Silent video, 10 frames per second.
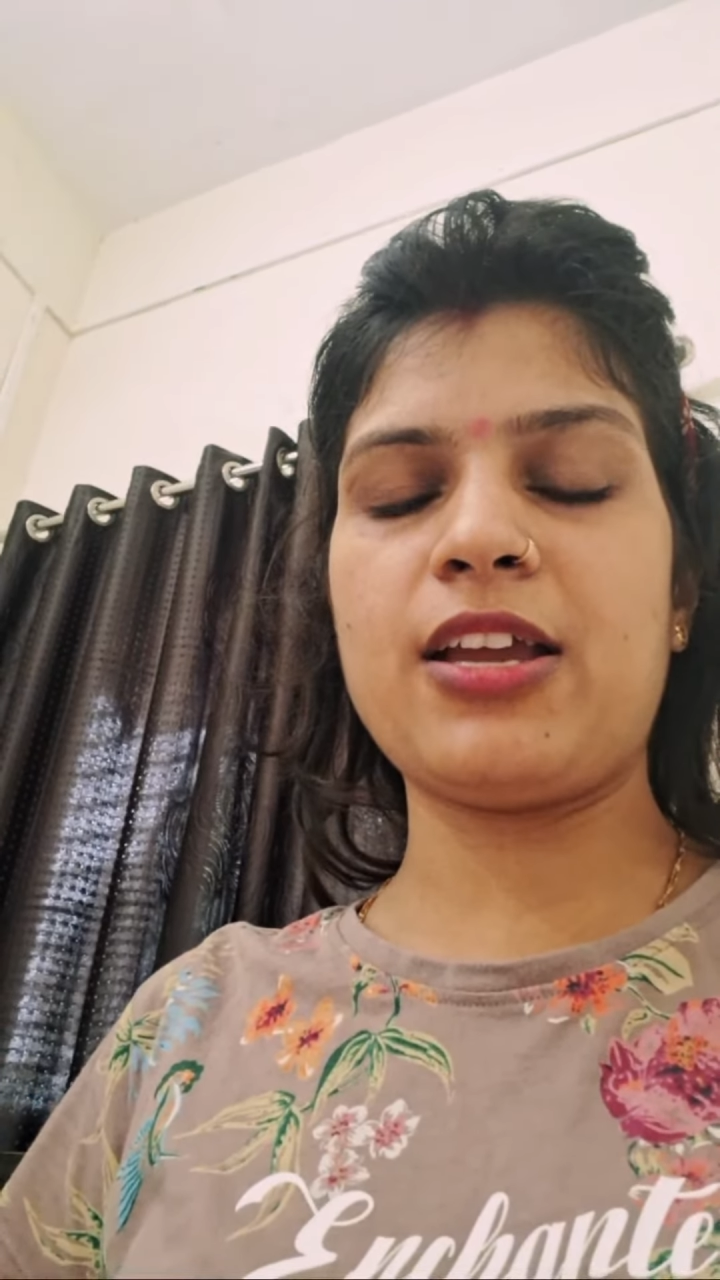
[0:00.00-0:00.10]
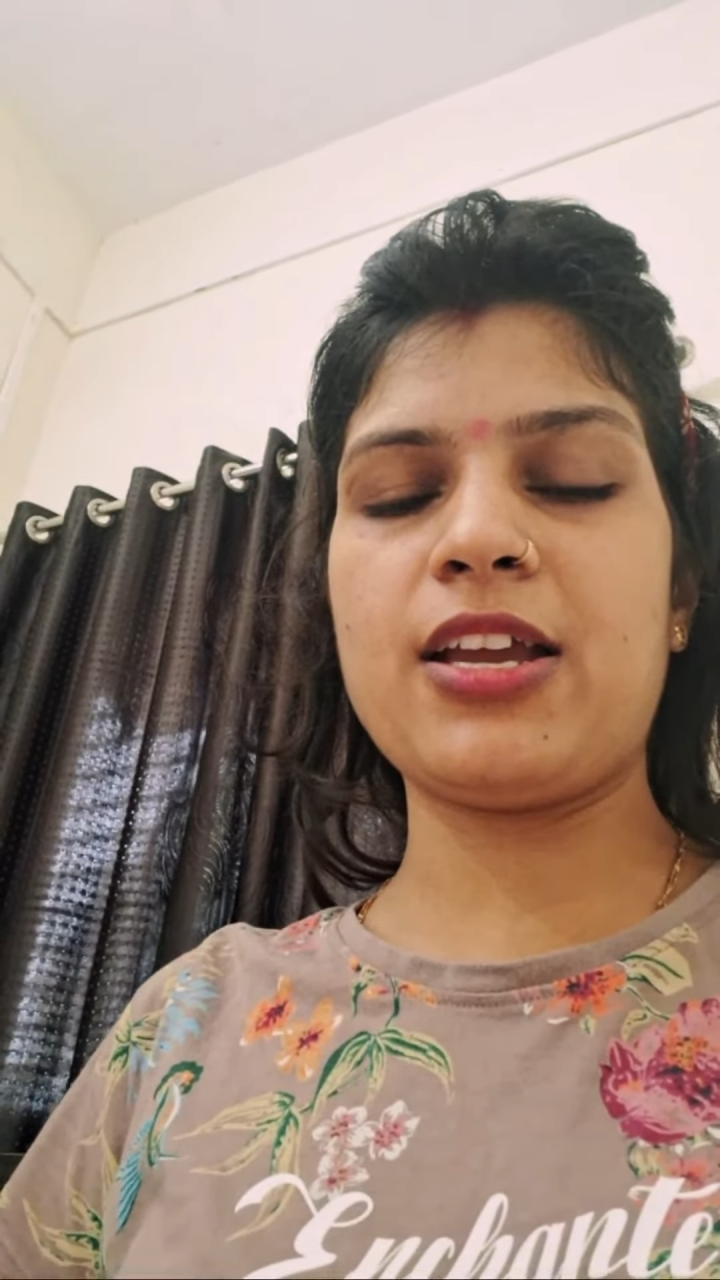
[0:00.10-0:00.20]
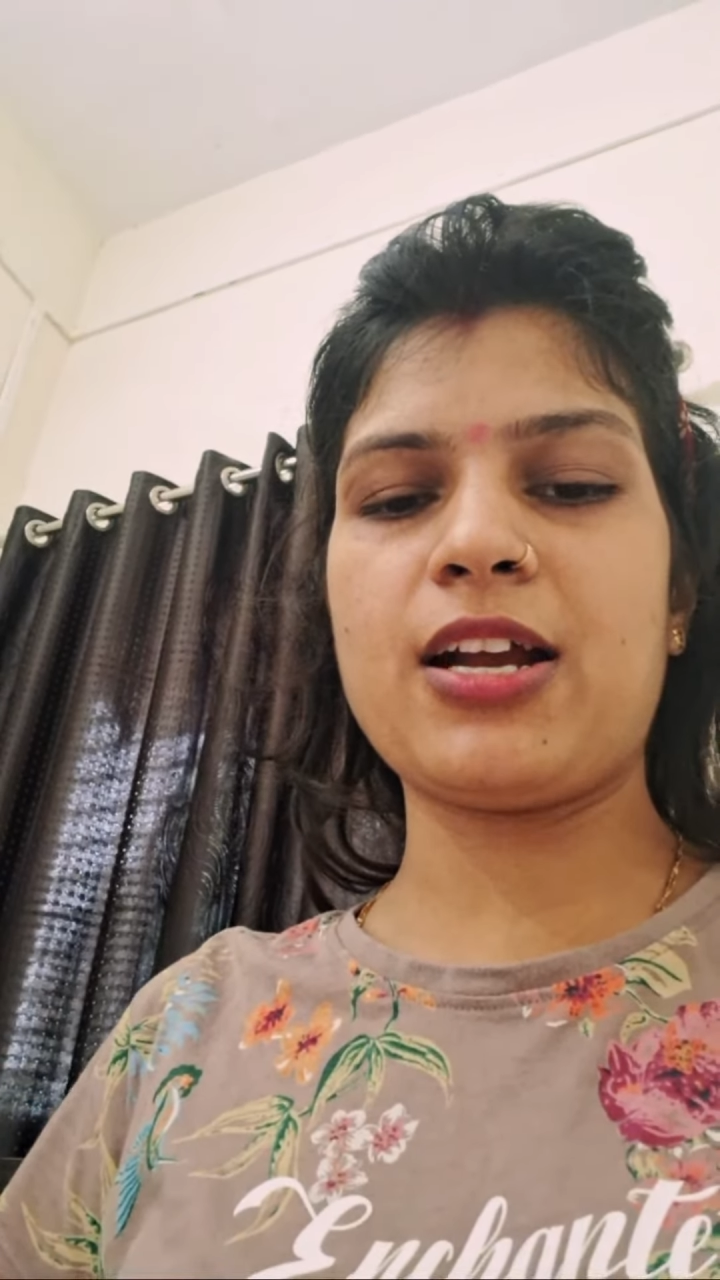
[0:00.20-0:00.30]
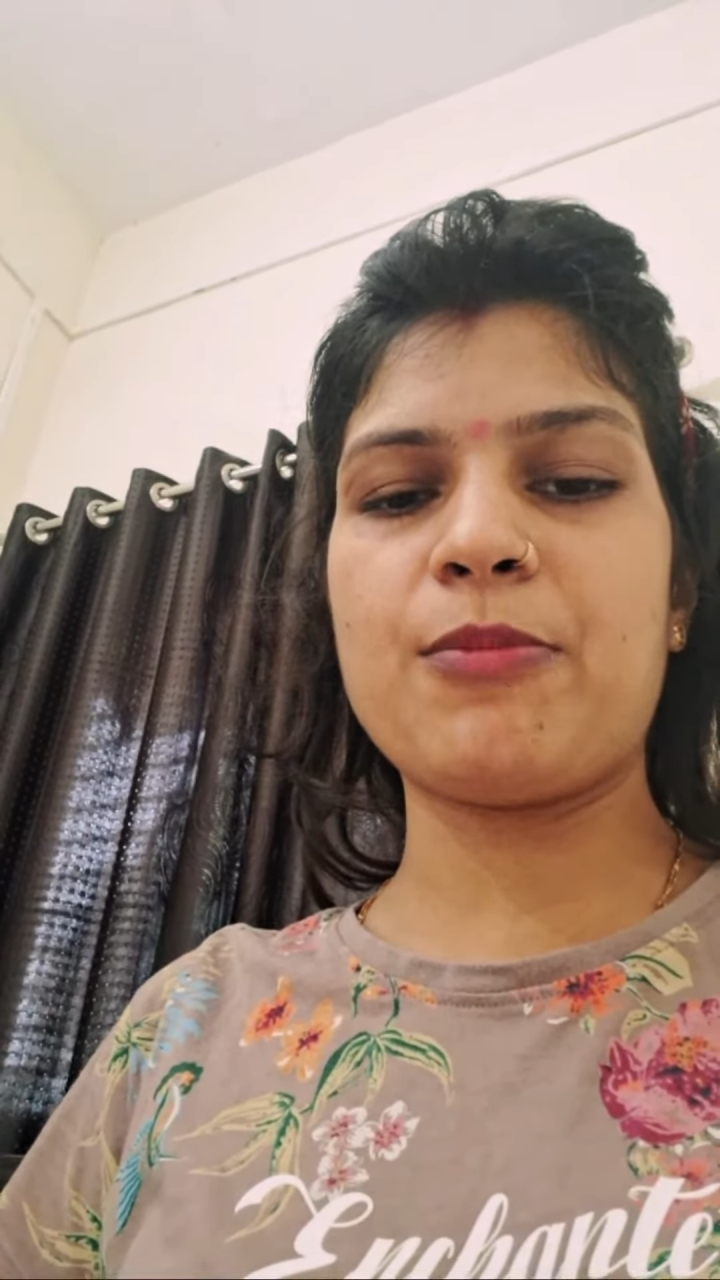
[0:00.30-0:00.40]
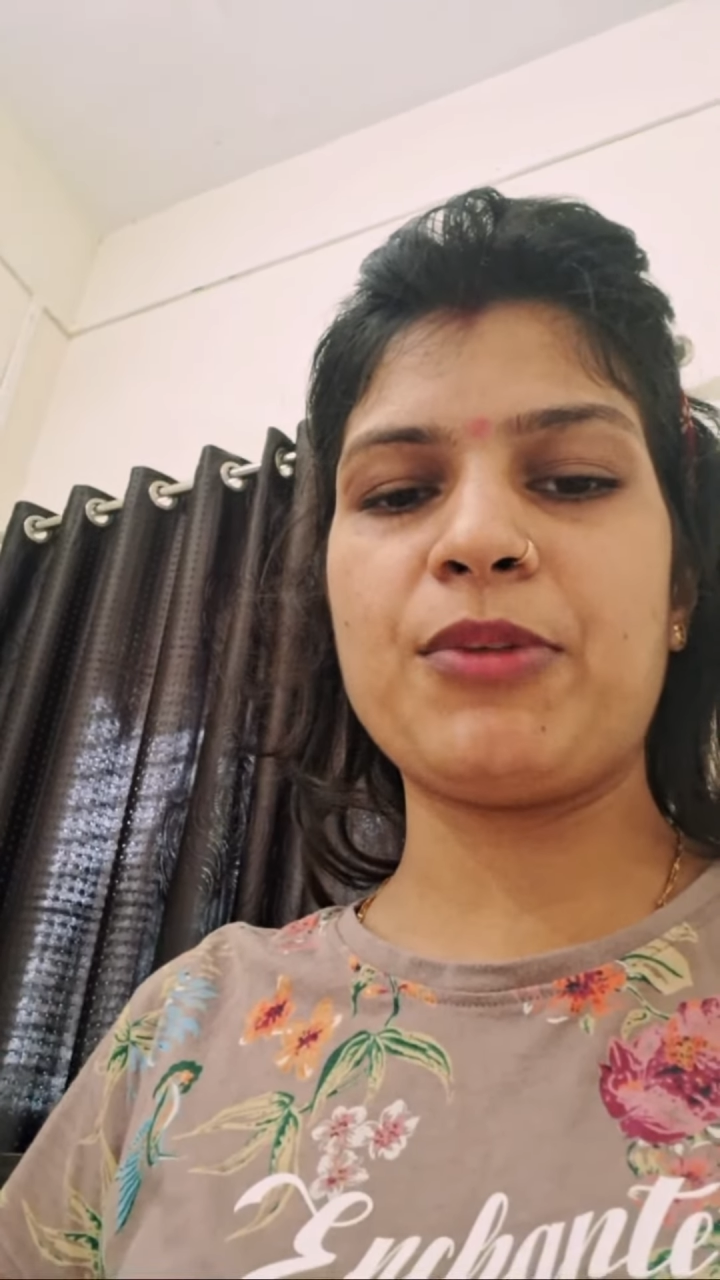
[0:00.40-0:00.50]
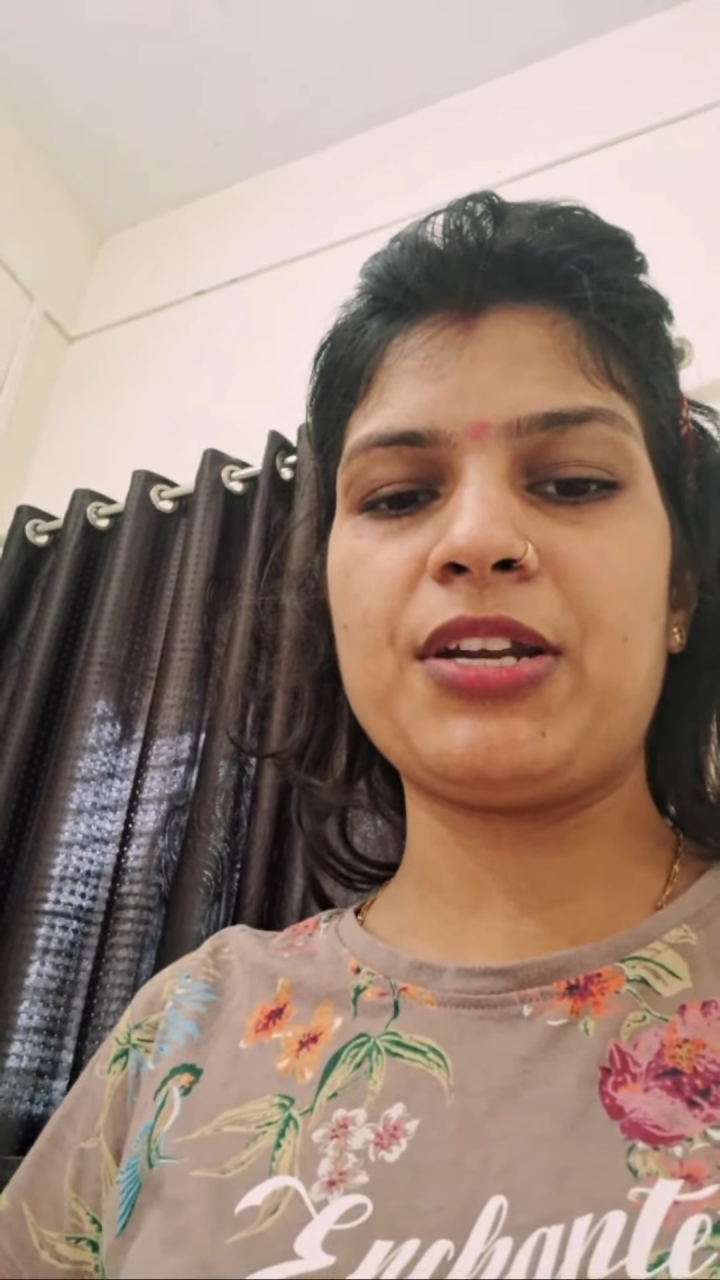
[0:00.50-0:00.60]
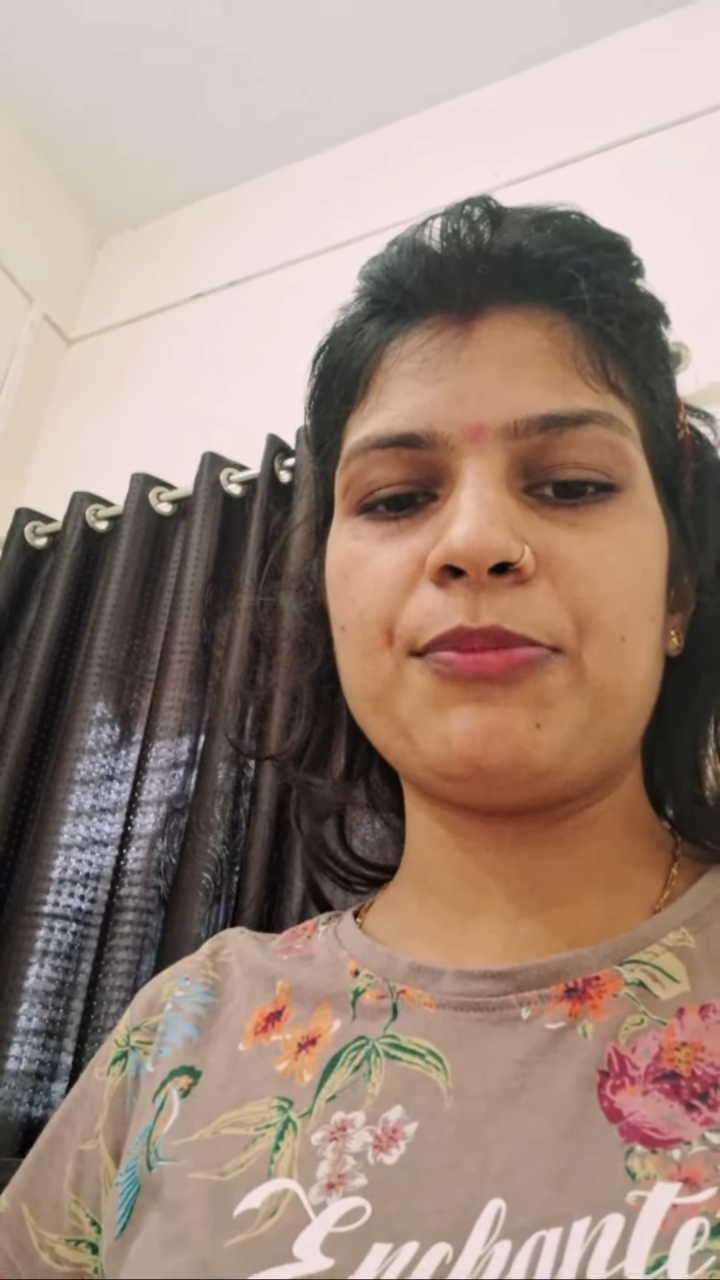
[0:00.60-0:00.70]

हैं कमेंट